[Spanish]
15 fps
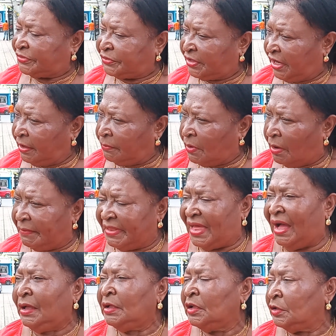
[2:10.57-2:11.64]
tres
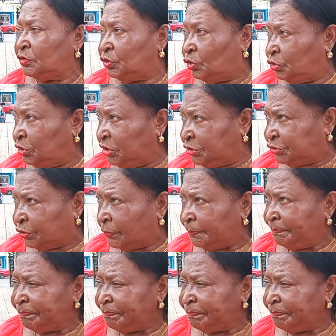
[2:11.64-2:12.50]
bóvedas, dos nichos.